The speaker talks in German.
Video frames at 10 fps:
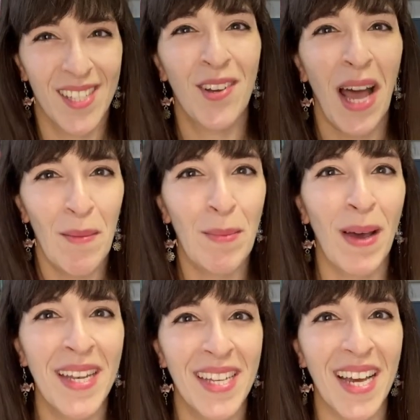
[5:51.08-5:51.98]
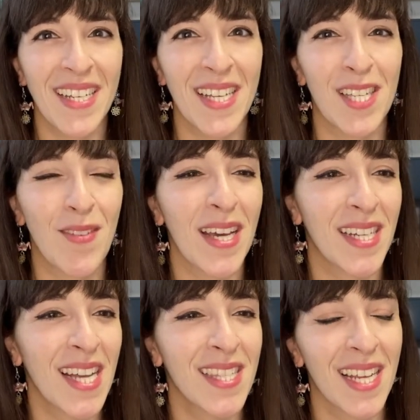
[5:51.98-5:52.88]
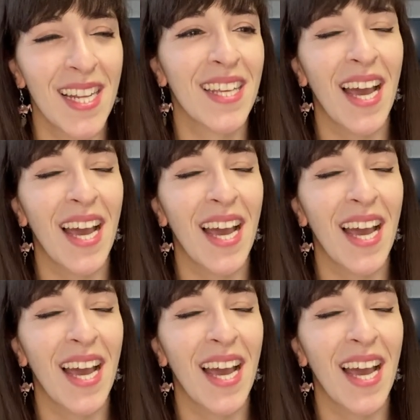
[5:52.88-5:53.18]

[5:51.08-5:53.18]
Sogar mein Mann dachte, es wäre tatsächlich